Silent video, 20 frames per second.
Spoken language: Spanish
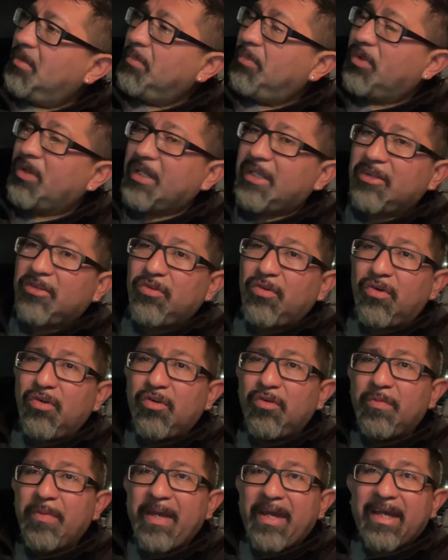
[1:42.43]
porque todos
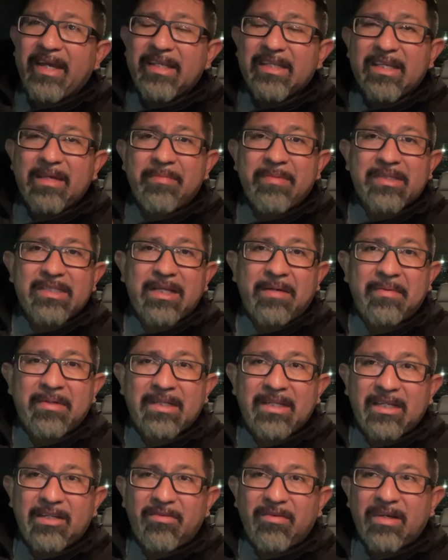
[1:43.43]
los viajes que me estaban
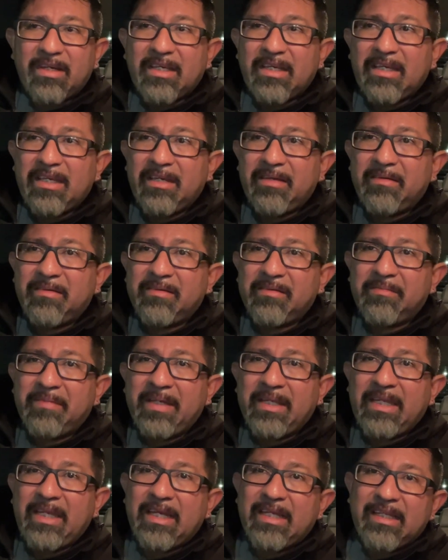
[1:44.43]
dando aquí
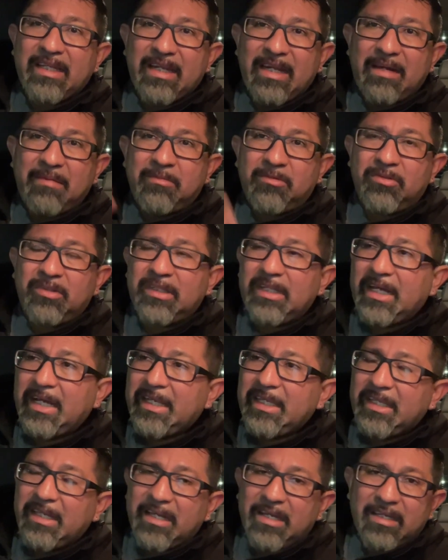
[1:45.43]
venían de la
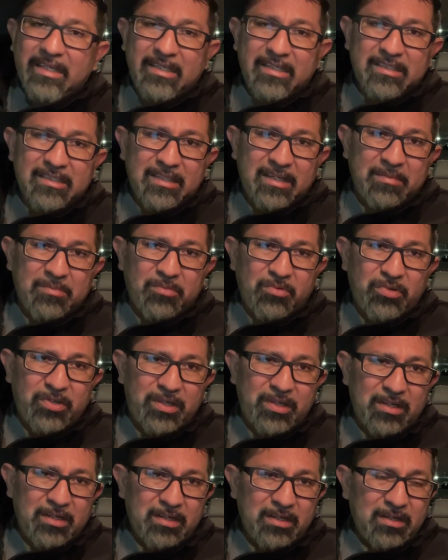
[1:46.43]
montaña y está
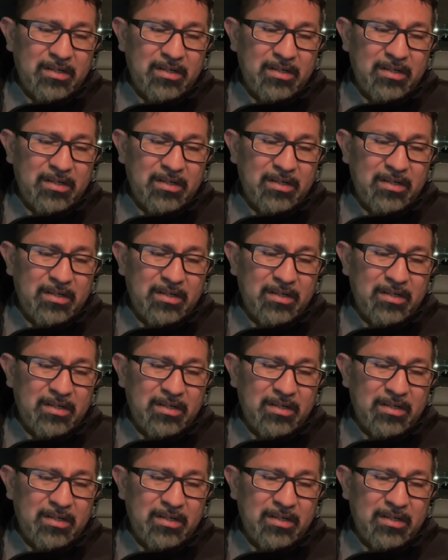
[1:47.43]
muy